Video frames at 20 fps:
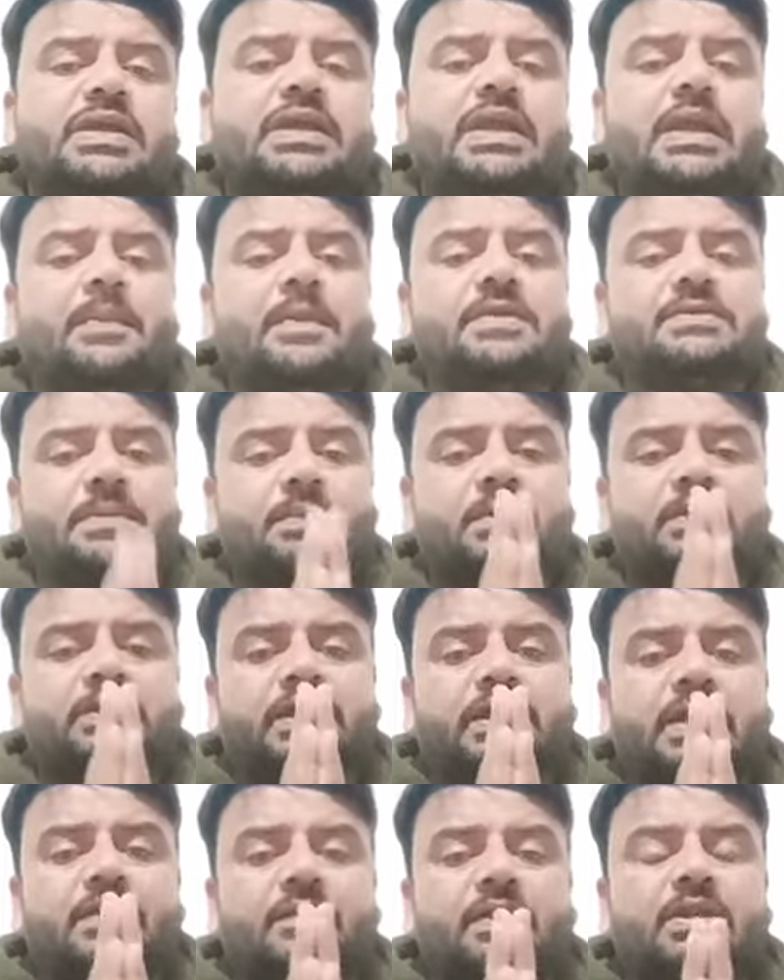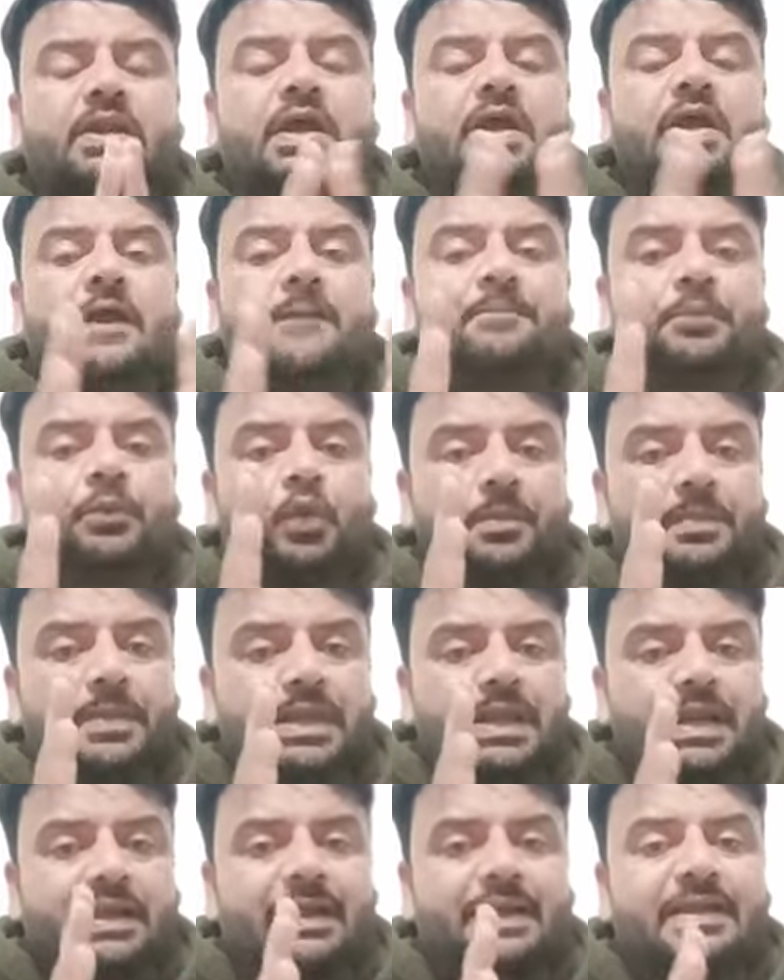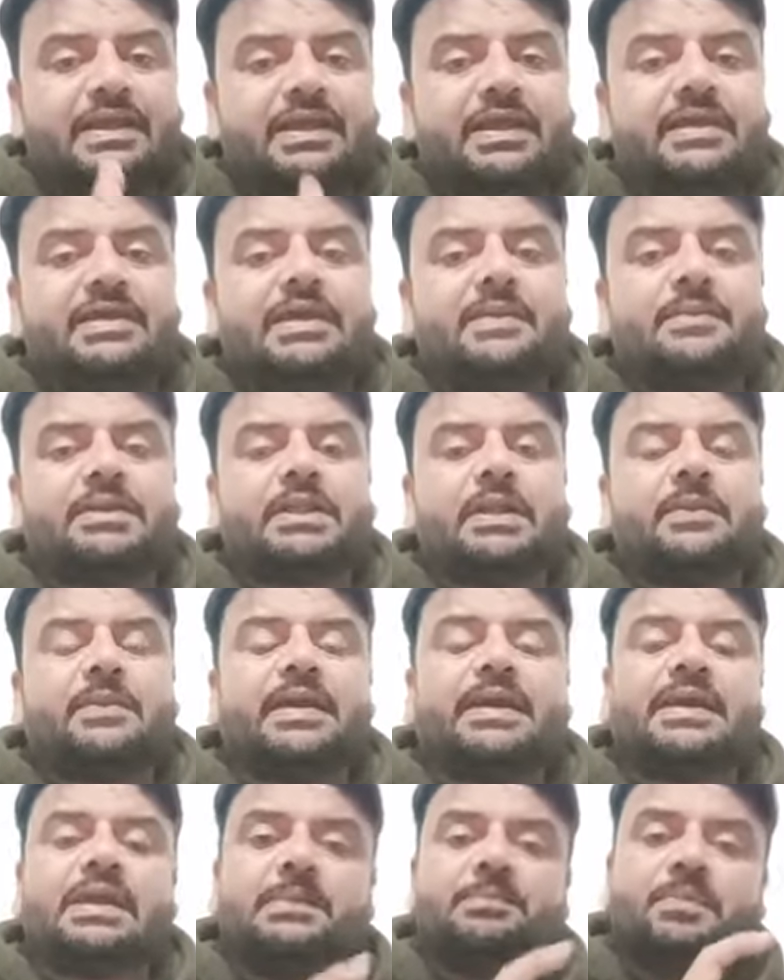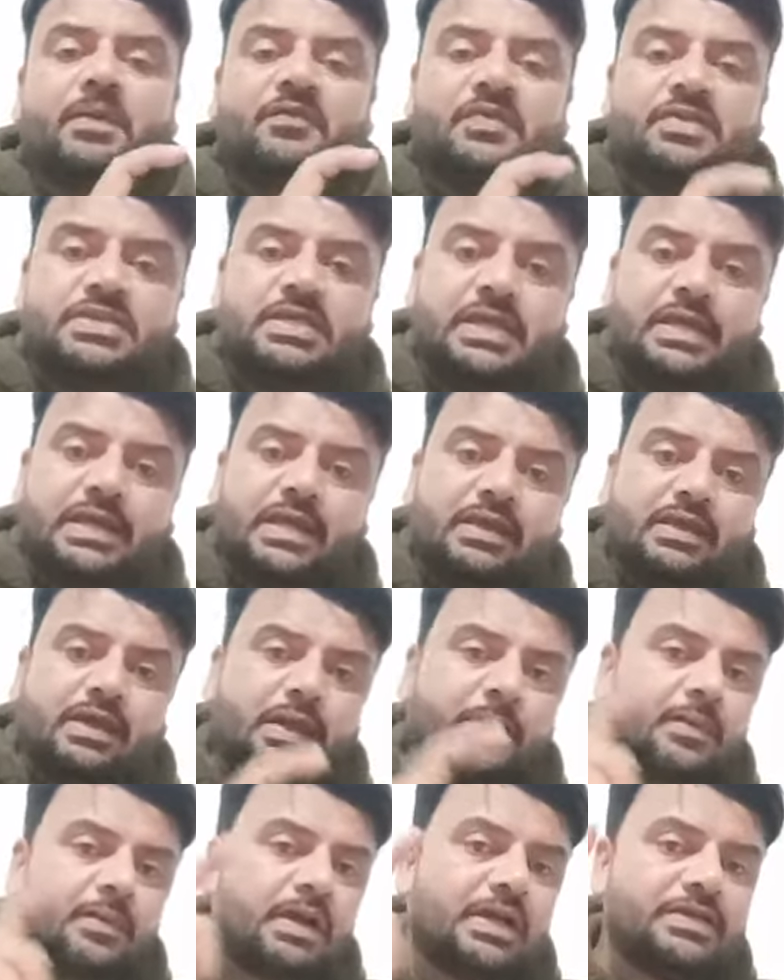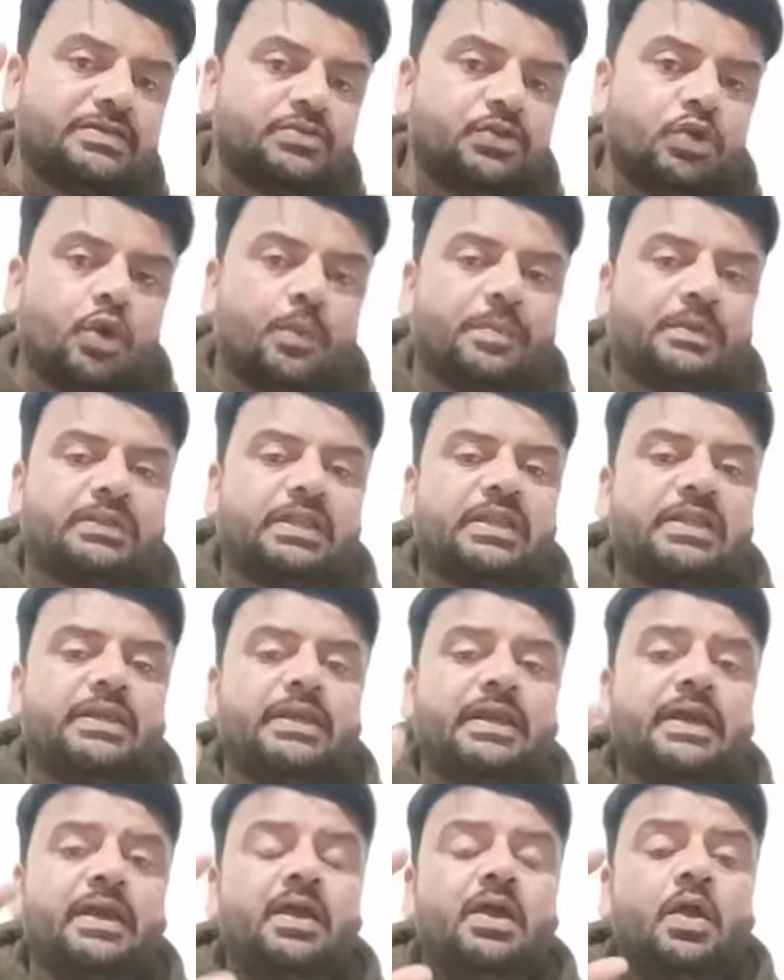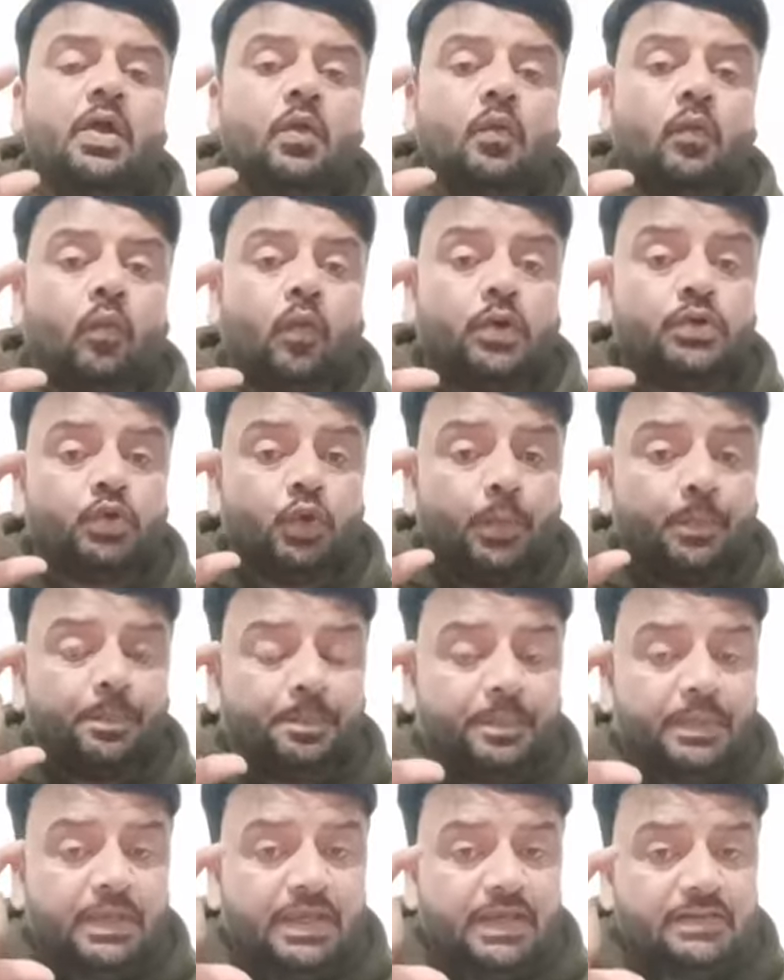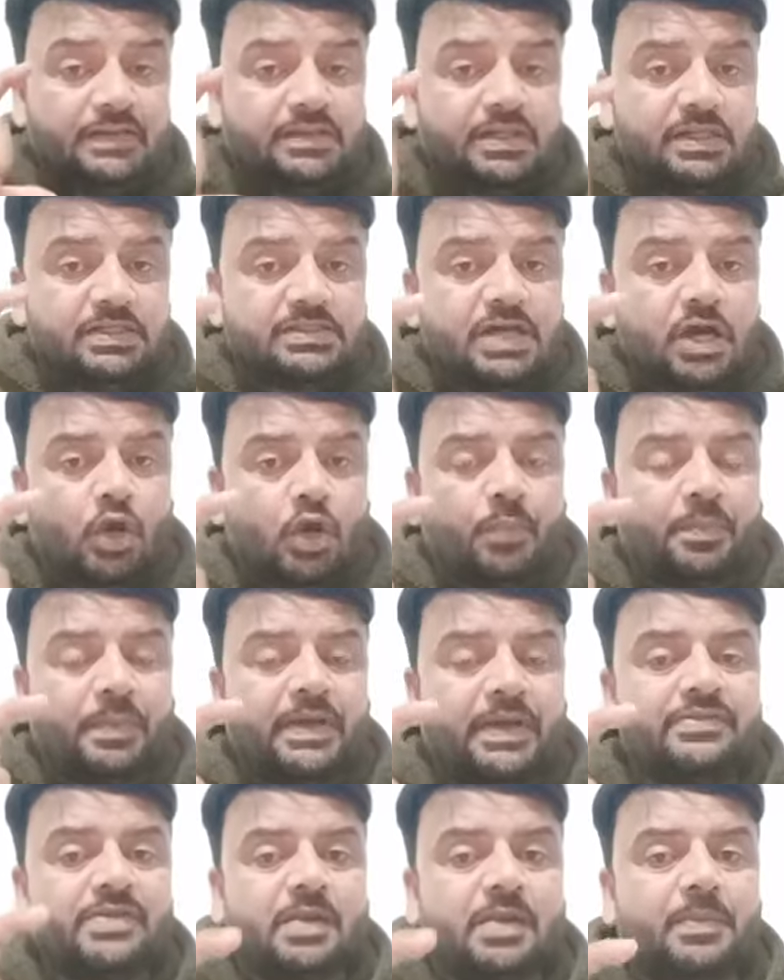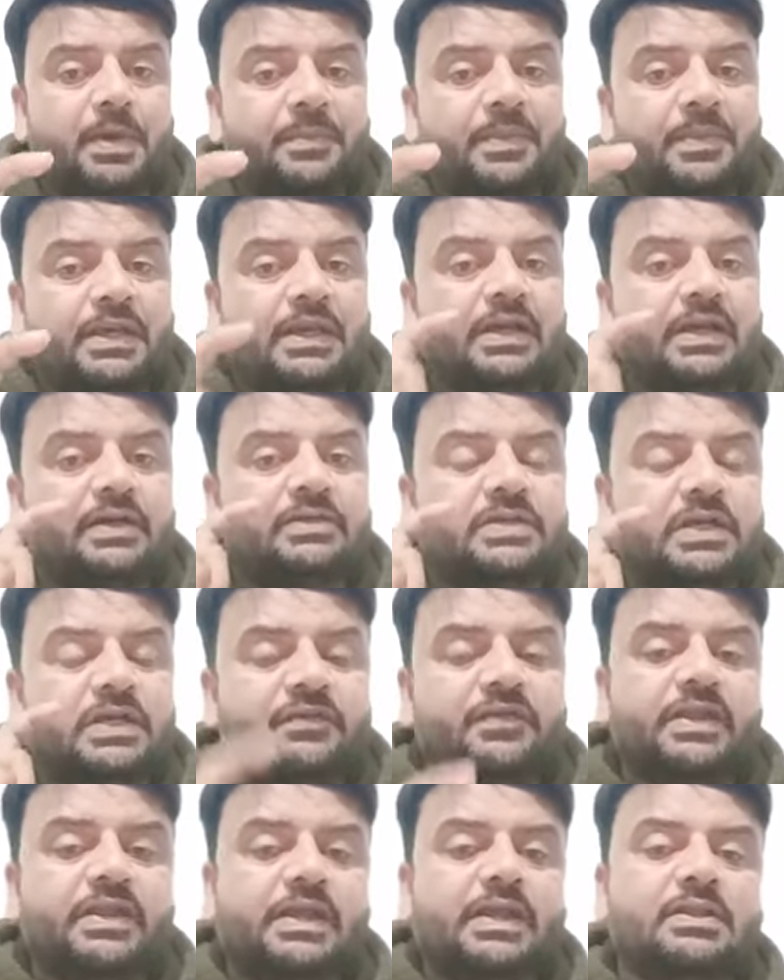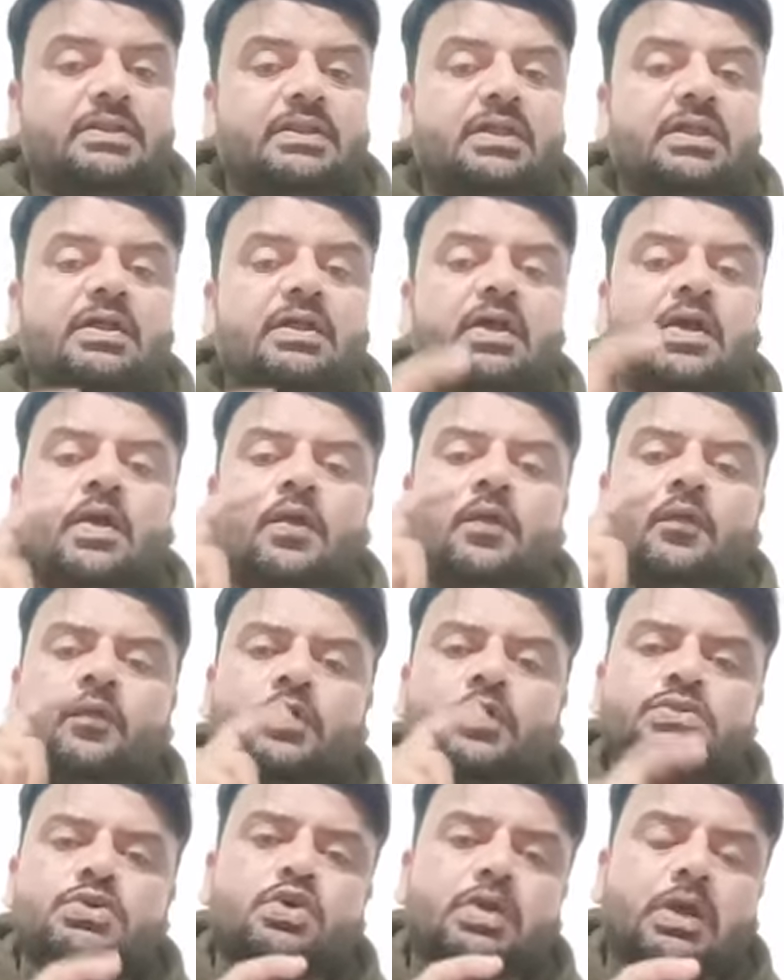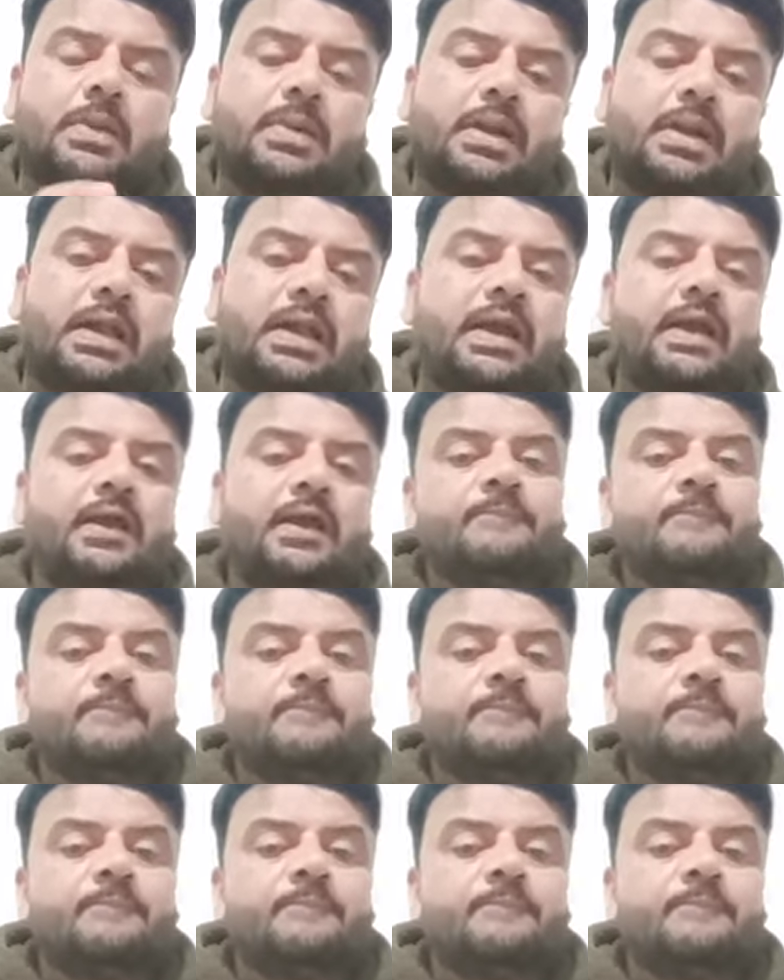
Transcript: भाई सबका धन्यवाद तो मेरा कहने का यह मतलब है कि भविष्य के गर्भ का किसी को पता नहीं है वो जो बीस हजार रुपए नरमा बिकेगा जनवरी के अंदर वो जो खबर है